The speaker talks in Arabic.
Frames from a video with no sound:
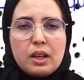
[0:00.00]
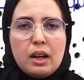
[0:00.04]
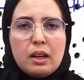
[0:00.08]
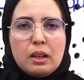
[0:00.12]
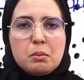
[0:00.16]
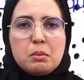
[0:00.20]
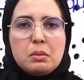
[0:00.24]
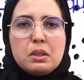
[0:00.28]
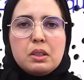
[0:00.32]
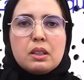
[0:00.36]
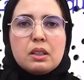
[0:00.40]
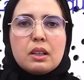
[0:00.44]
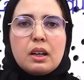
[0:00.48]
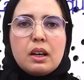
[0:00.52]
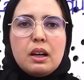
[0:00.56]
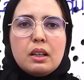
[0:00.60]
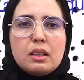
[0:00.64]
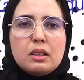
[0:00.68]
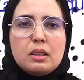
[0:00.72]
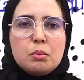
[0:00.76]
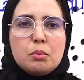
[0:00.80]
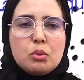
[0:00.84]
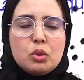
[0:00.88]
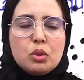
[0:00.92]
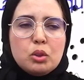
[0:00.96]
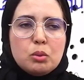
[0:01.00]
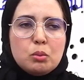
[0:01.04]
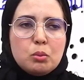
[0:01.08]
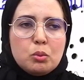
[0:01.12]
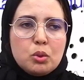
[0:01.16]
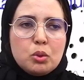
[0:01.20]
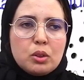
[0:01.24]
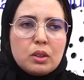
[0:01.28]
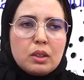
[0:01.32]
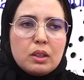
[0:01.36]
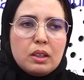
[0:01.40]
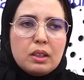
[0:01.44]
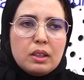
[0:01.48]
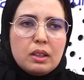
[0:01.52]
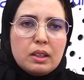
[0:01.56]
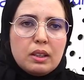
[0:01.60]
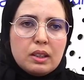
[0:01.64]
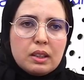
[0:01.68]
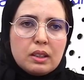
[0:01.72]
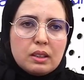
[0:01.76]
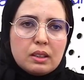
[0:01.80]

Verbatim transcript: عميق هذه من الامور اللي